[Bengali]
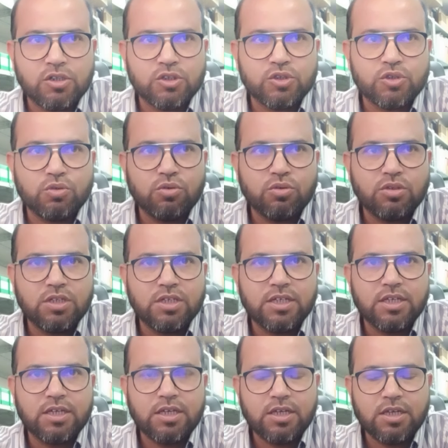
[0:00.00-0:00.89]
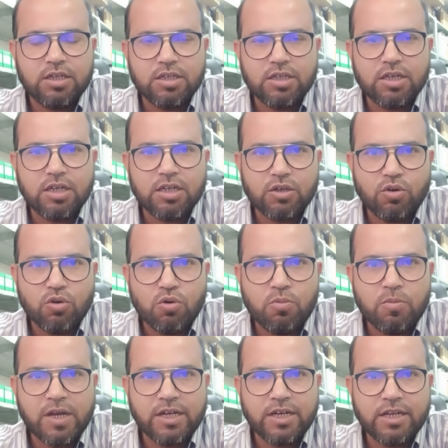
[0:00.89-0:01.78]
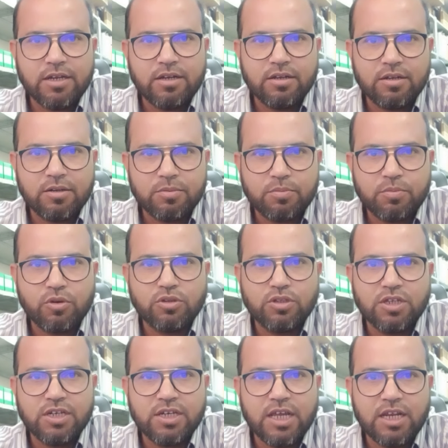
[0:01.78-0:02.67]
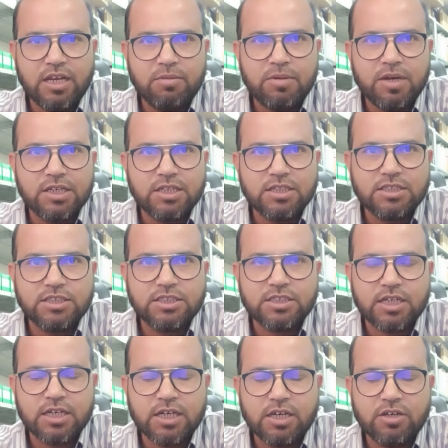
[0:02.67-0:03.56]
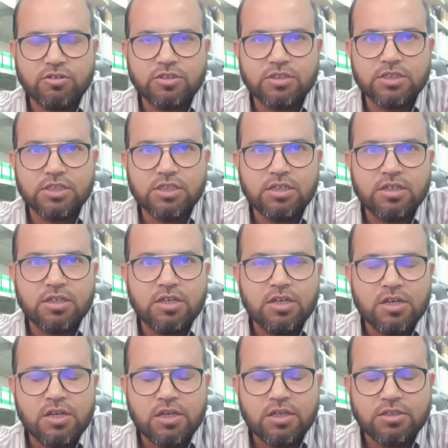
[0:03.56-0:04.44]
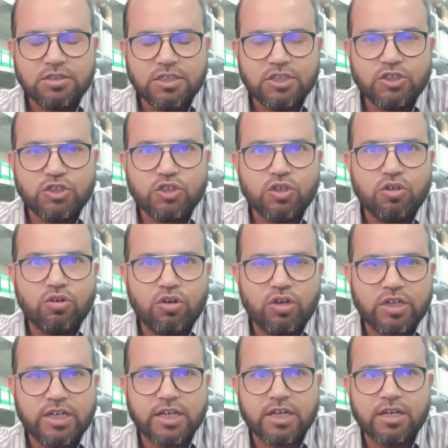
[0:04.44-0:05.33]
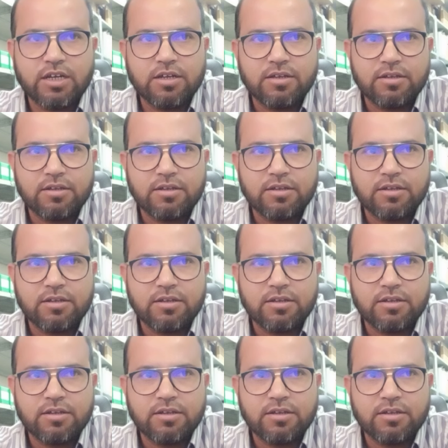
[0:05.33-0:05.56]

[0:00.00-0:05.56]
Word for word: শুরুর দিকে ওমানের প্রতি রিয়ালে বাংলাদেশি টাকায় হচ্ছে তিনশো নয় টাকা